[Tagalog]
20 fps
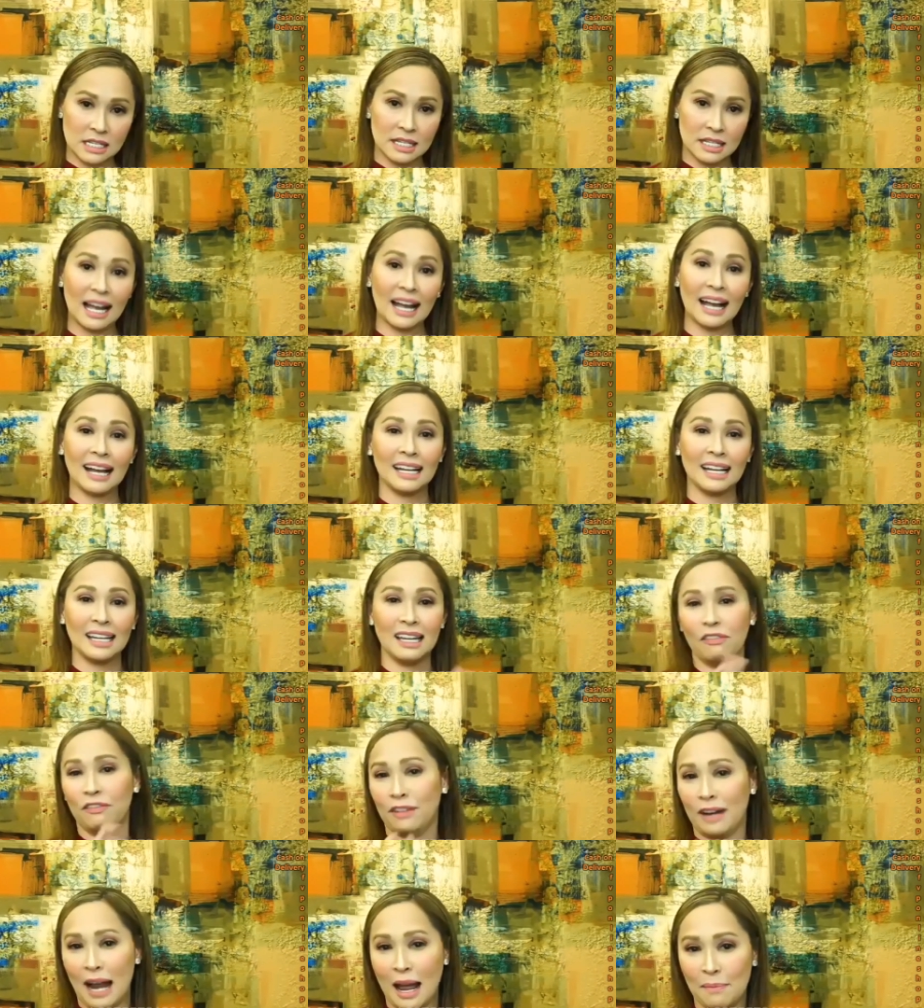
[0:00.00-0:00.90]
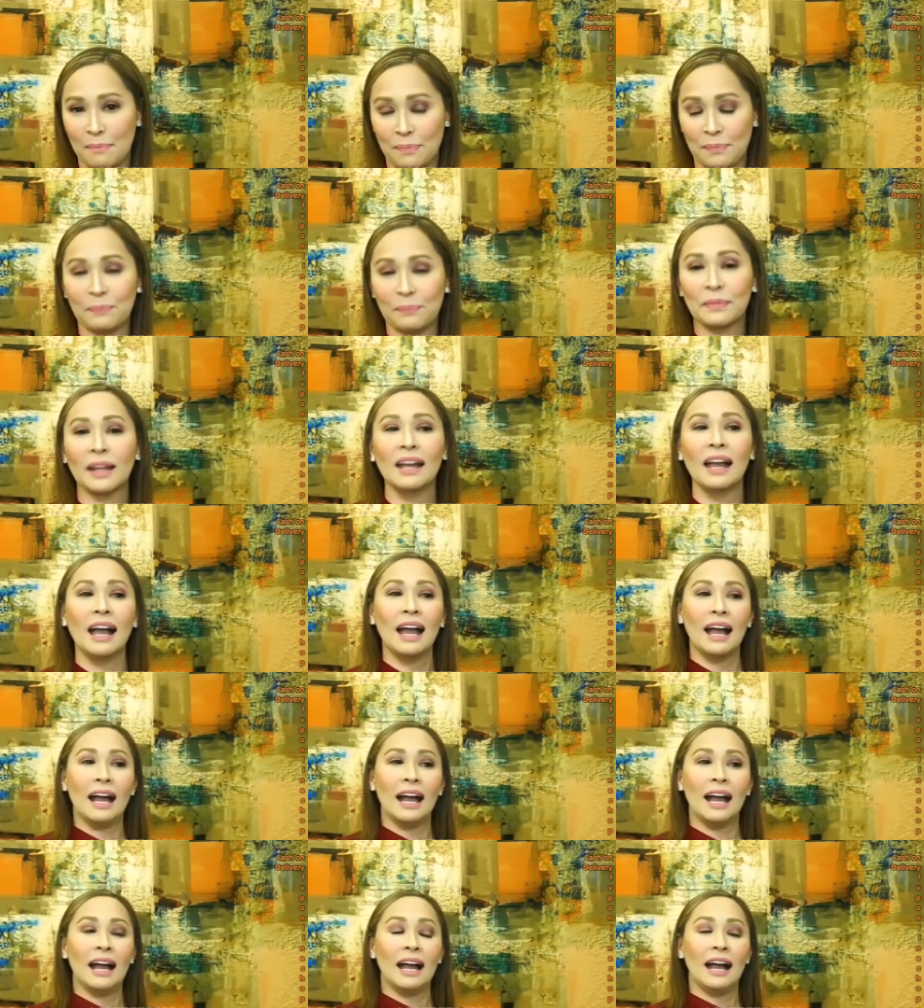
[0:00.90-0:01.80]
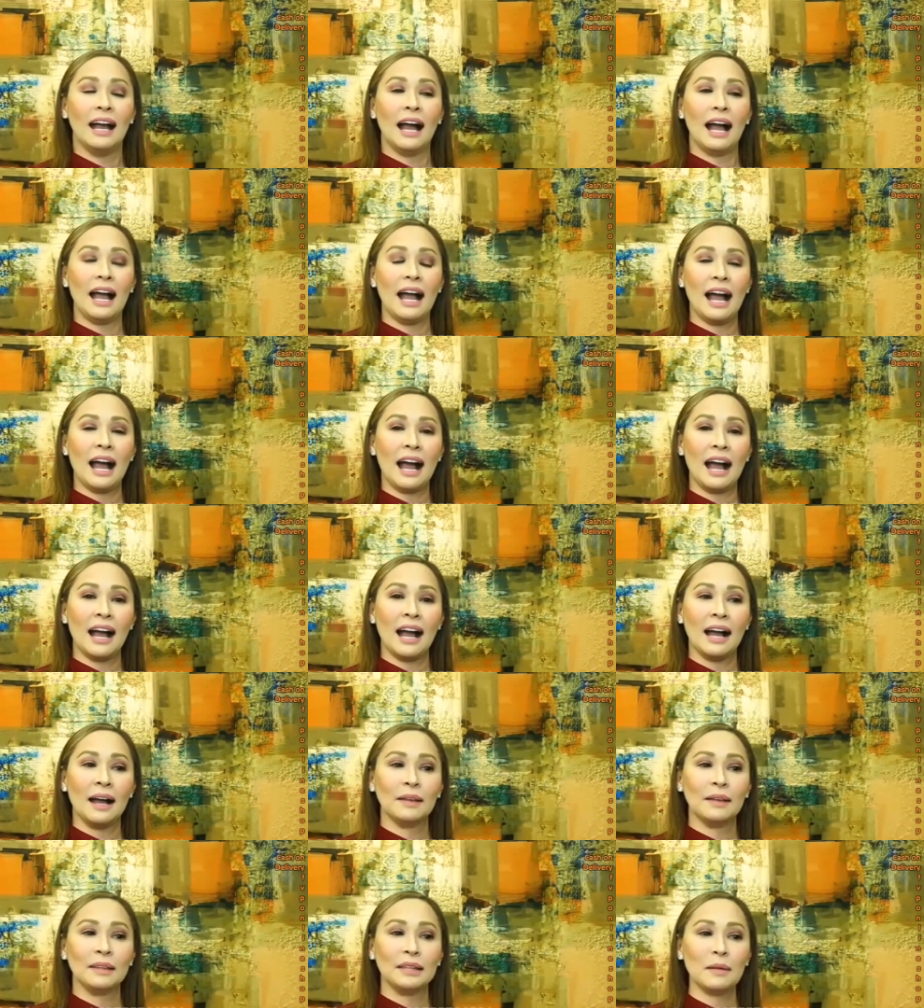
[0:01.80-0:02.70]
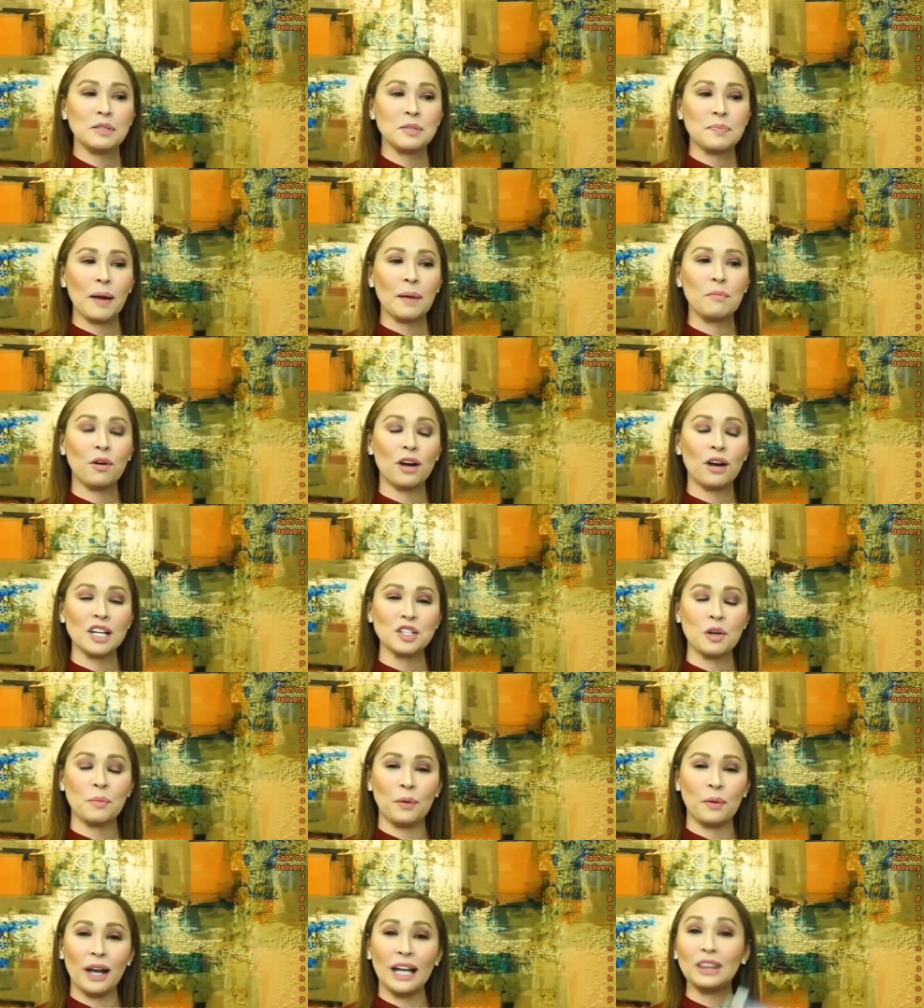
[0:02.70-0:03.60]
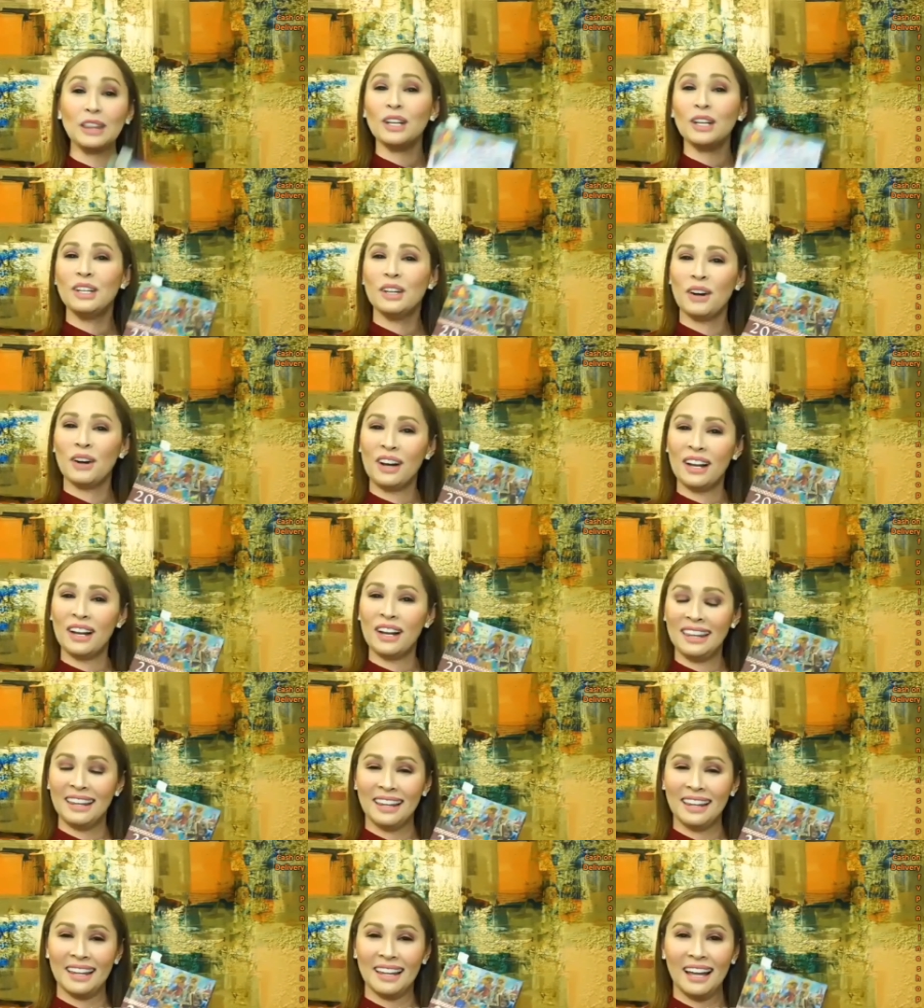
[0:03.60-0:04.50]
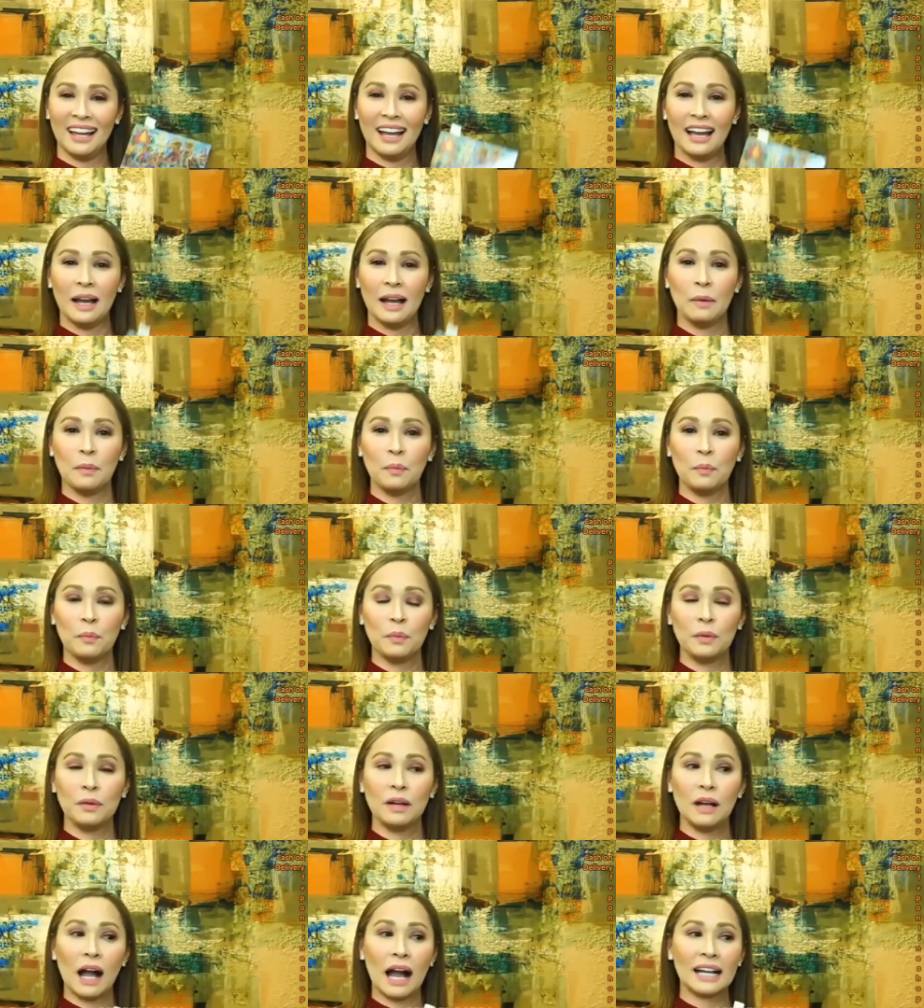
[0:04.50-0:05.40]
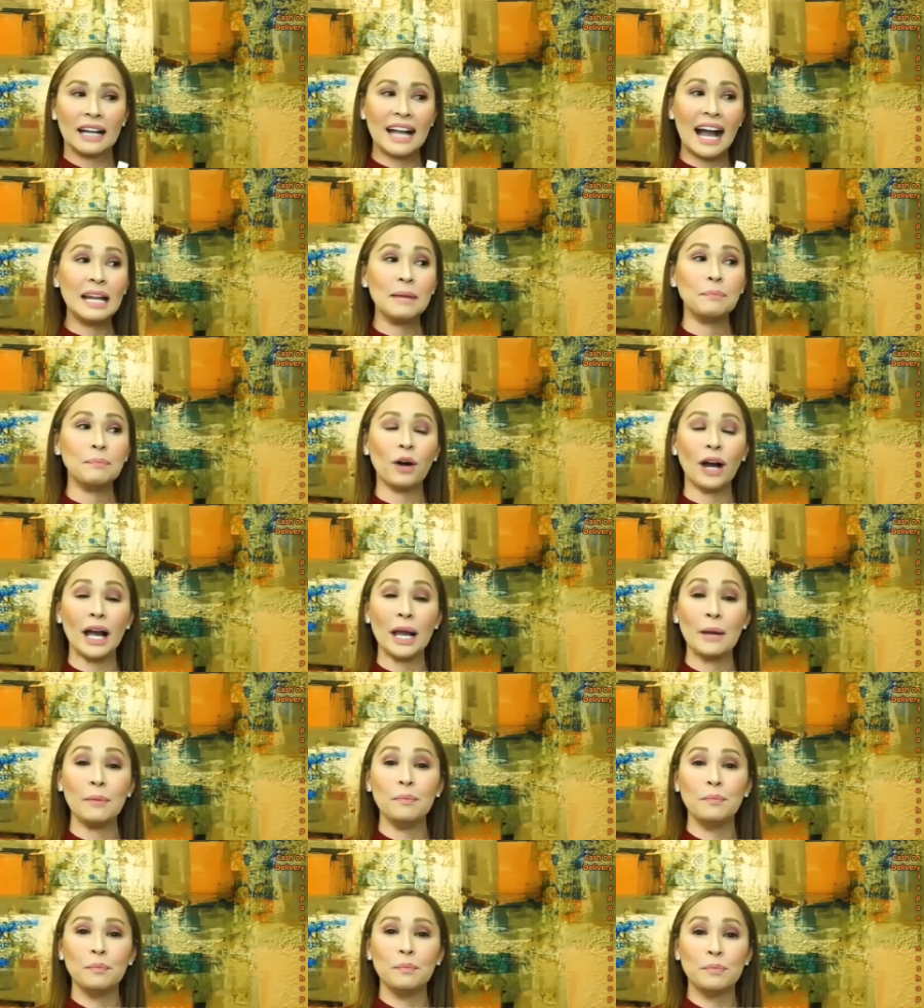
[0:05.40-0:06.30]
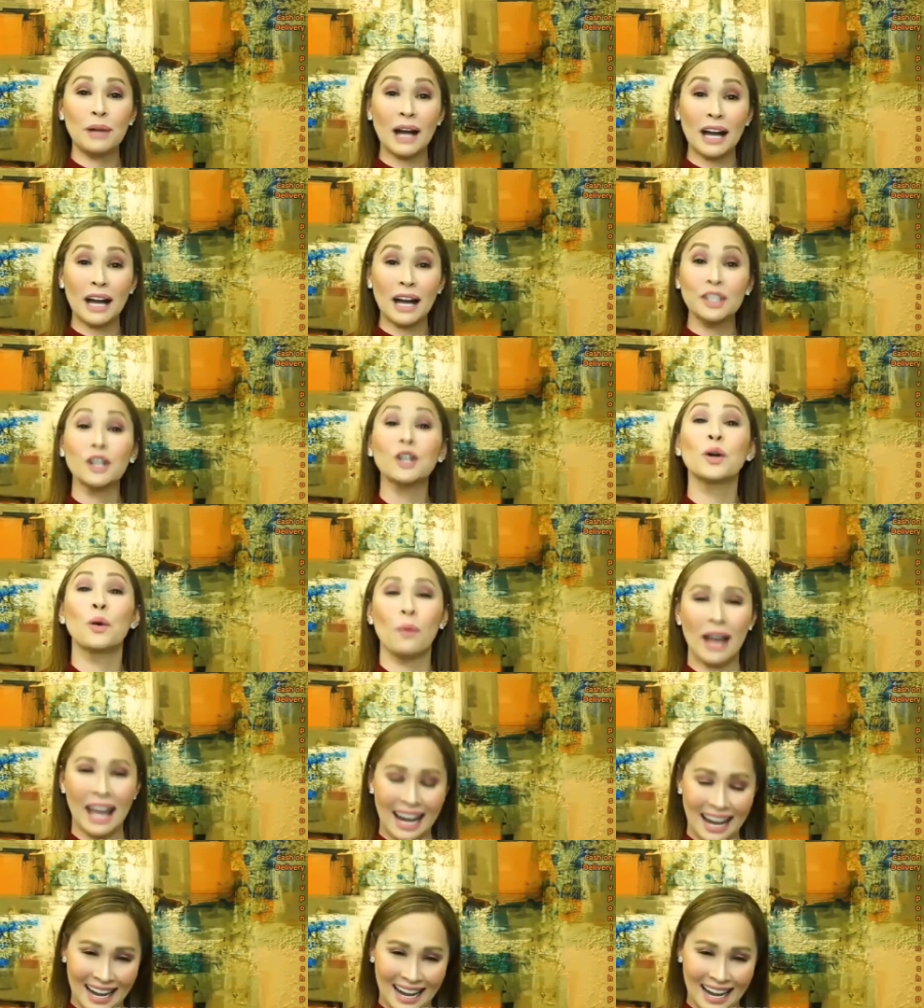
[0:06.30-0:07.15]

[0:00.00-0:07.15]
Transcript: Naka-gift wrap. Uh, tapos pagbukas ko po, ito yon uh, ah, galing po kay Brother Ruel.